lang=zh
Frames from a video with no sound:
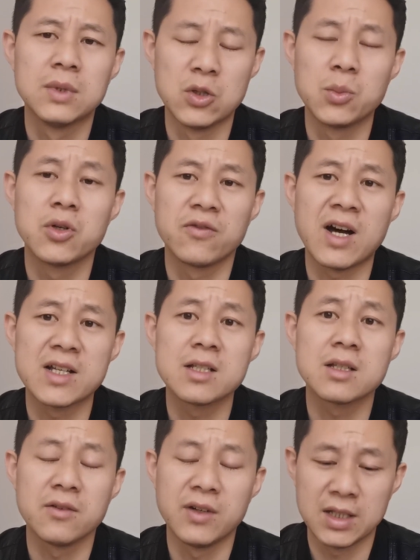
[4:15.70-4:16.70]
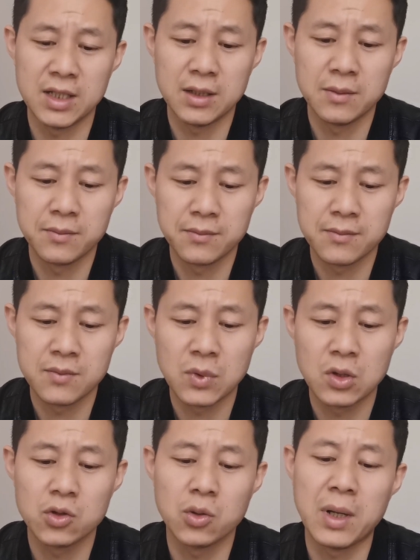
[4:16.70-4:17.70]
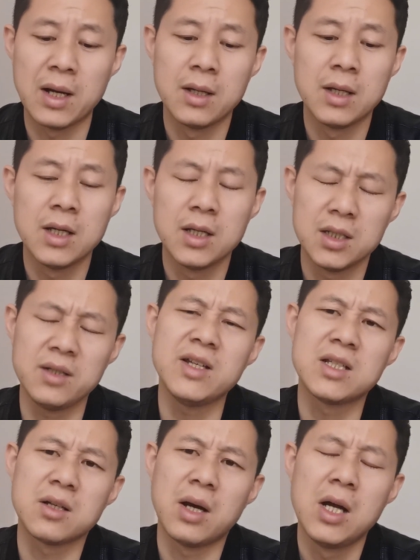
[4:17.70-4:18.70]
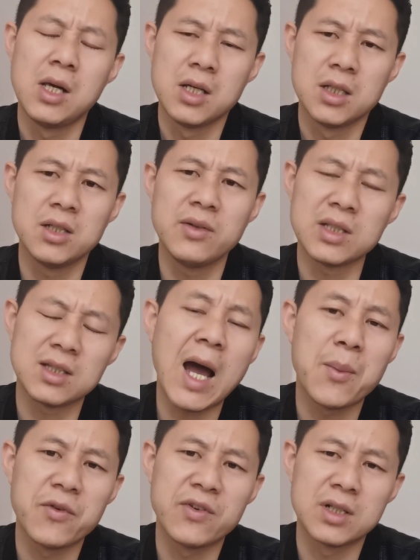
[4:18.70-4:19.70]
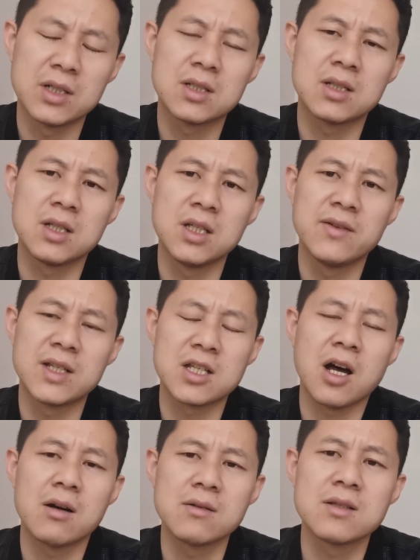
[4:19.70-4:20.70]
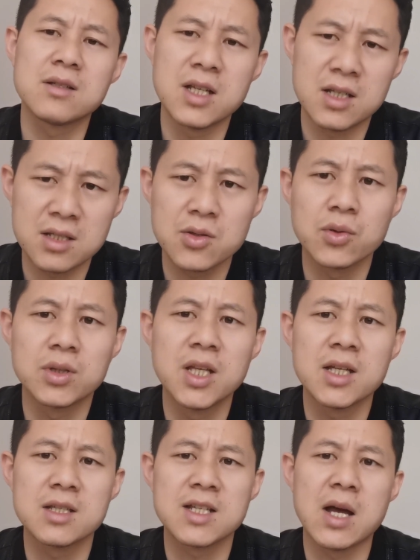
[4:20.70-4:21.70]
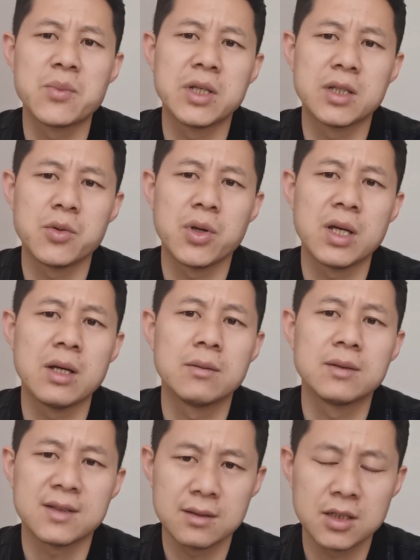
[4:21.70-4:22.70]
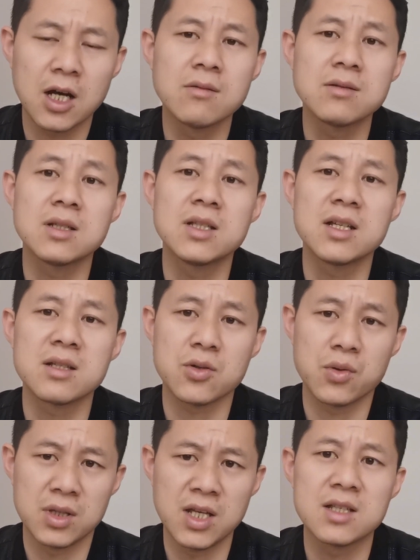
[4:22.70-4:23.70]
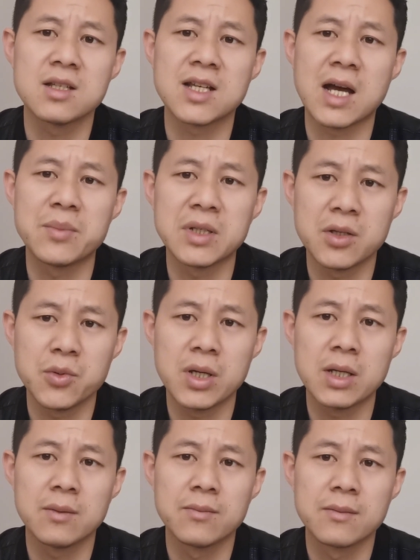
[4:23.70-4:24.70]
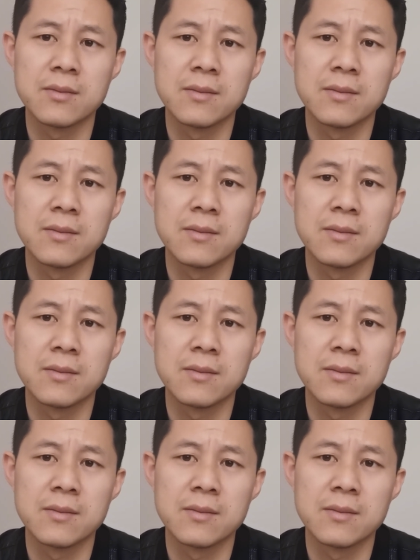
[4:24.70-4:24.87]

你有没有发现这个问题？懂吧？因为是，因为大部分人是因为长时间使用电子产品的原因，长时间使用电子产品的原因，